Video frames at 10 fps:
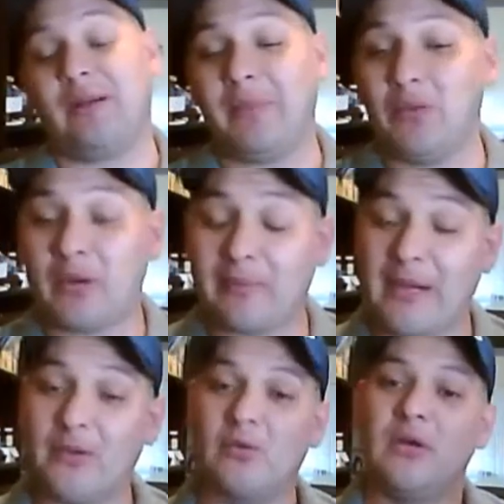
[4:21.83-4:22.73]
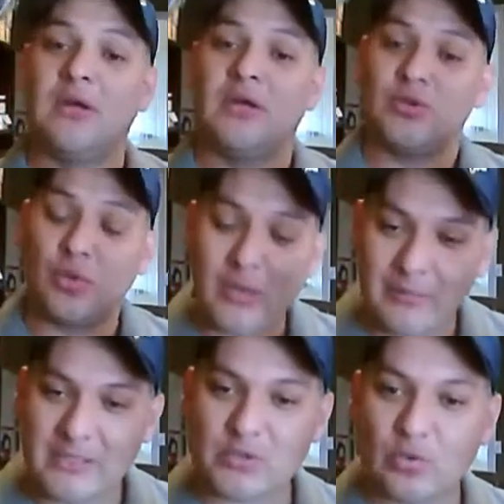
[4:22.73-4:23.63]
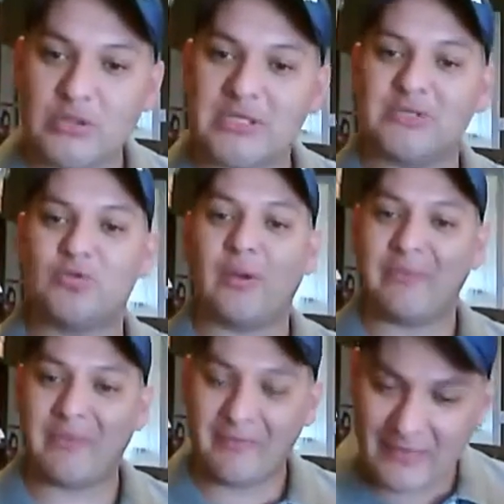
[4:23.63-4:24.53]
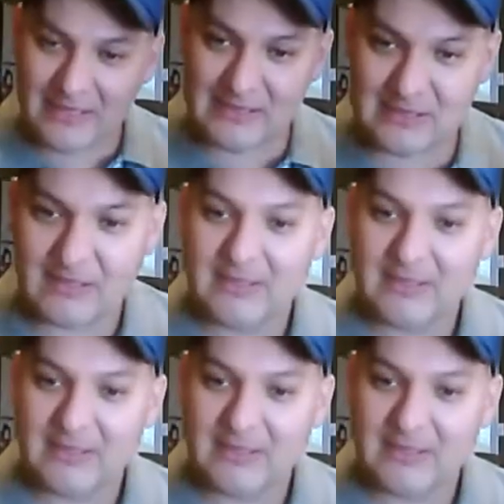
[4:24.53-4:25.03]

Amado hermano, tú que me escuchas, tú que me ves,